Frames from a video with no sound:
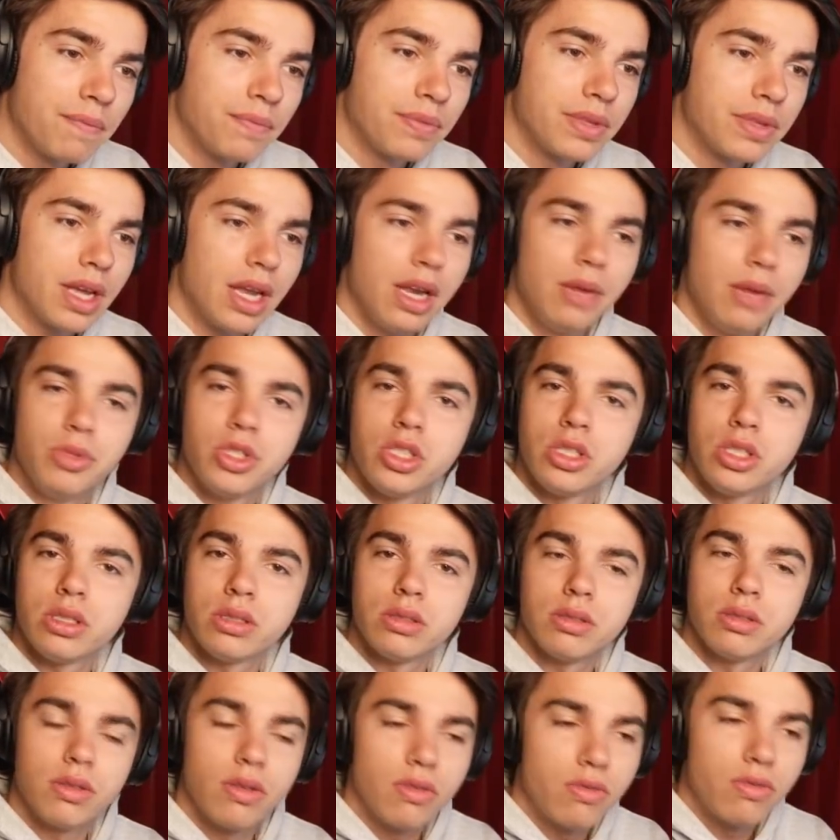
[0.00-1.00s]
LemonTy.
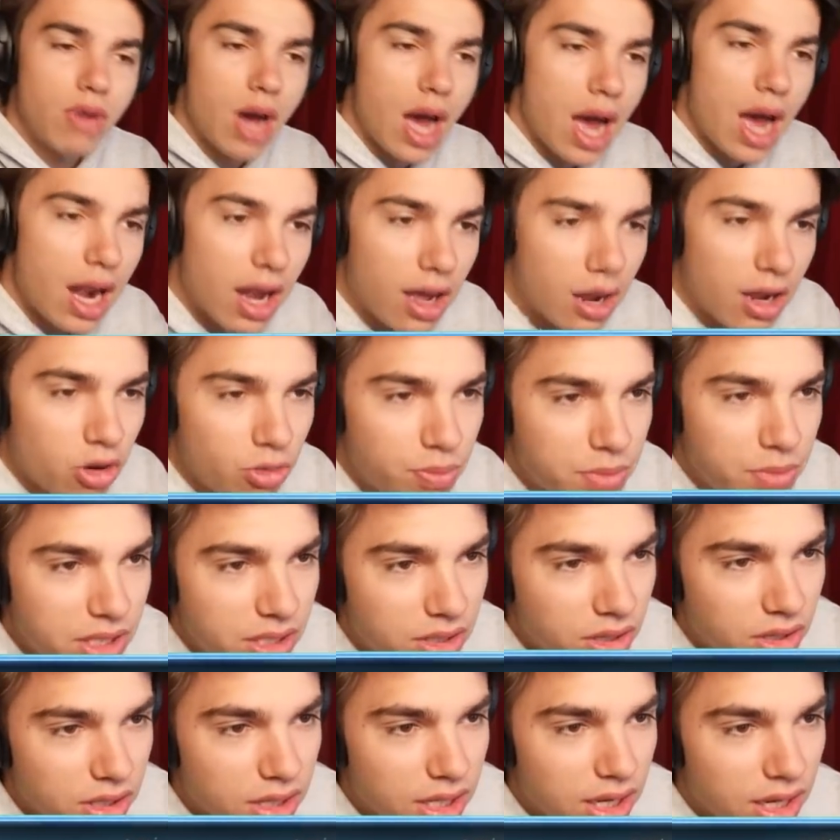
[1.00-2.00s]
Voilà, le
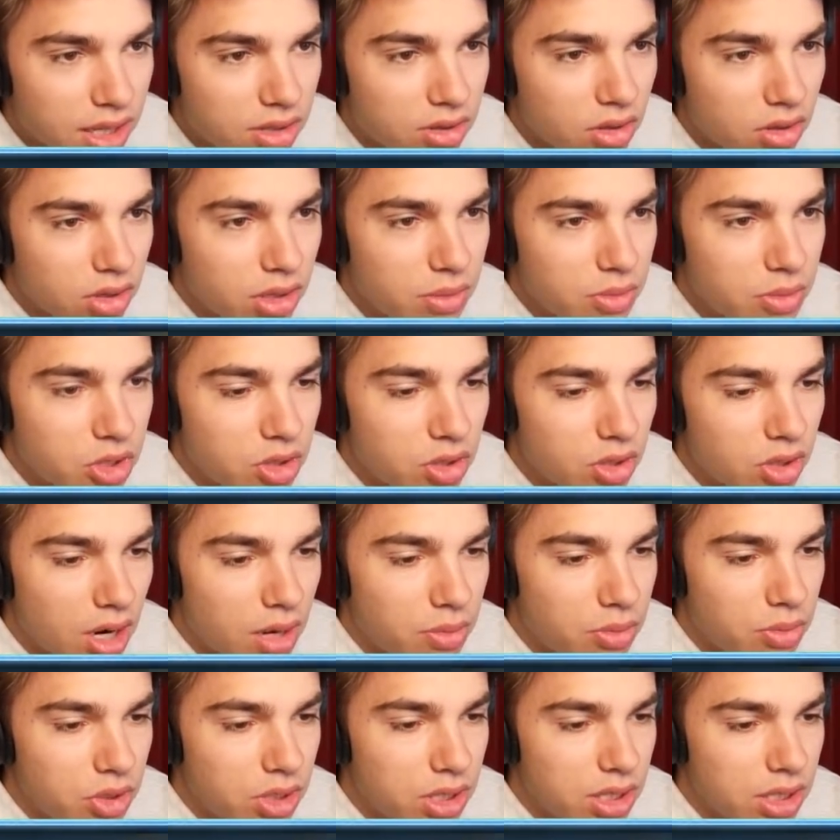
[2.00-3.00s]
petit code créateur de l'emoji de
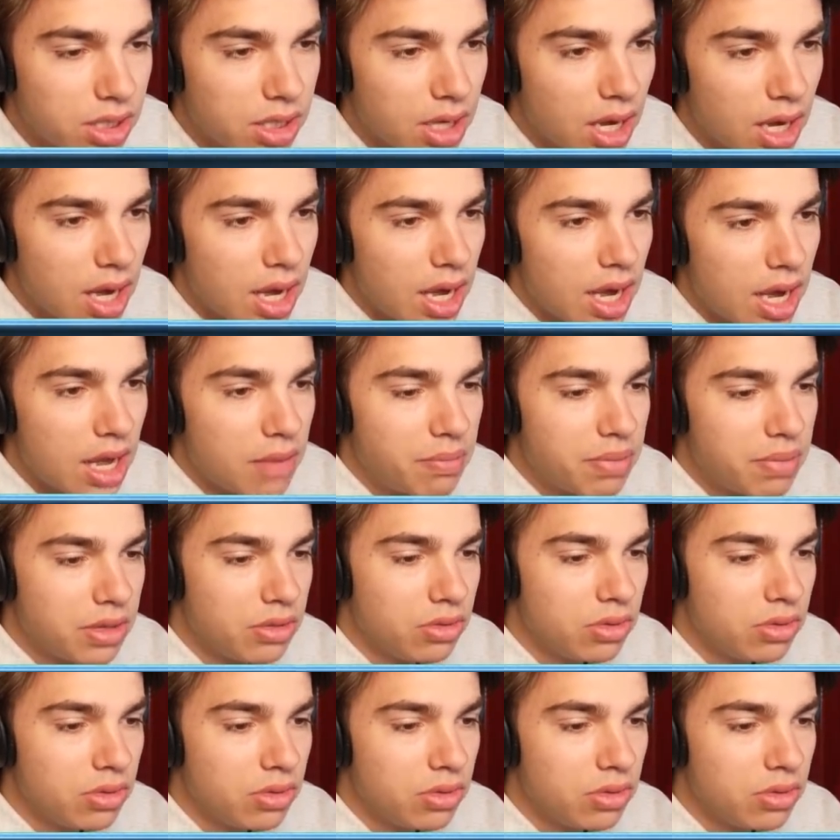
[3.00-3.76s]
la boutique. Et puis nous,